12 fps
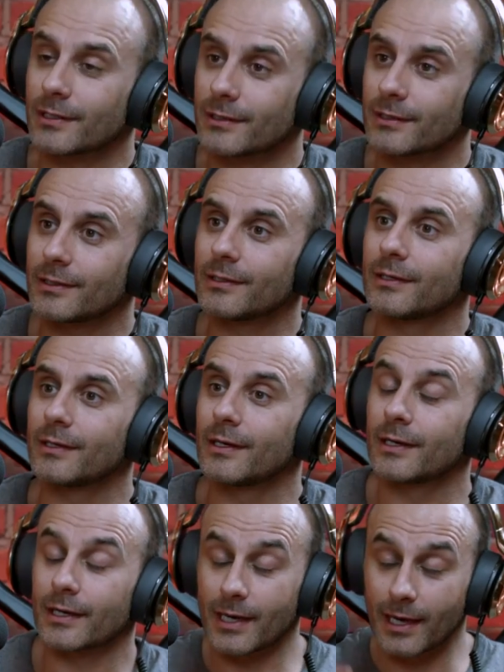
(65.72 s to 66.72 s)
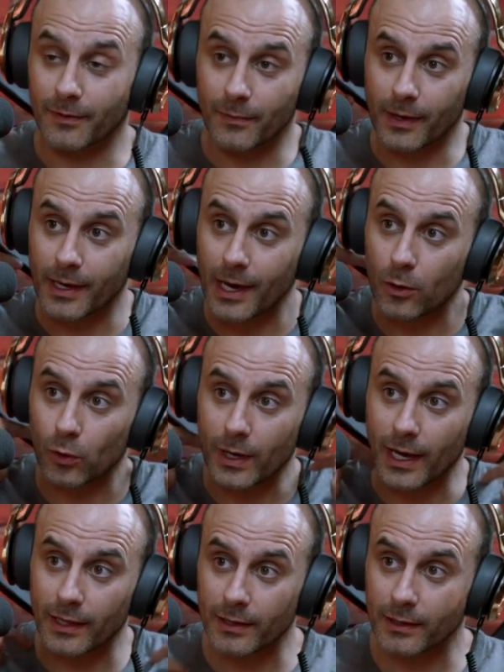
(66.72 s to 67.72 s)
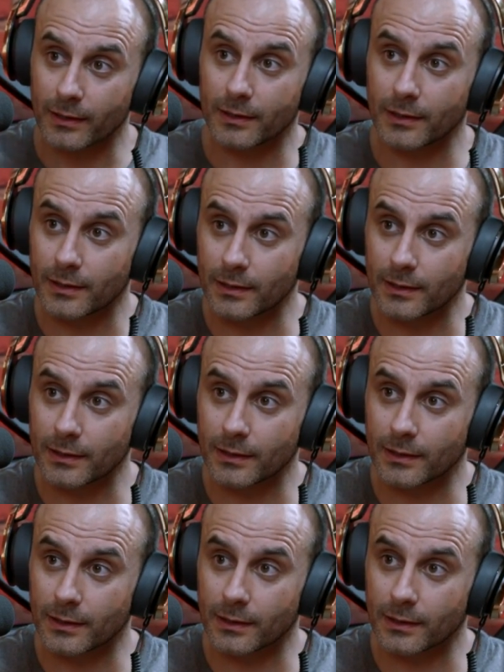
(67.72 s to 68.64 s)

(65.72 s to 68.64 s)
A bolsinha. Que é, é o kit. Que é colocada uh,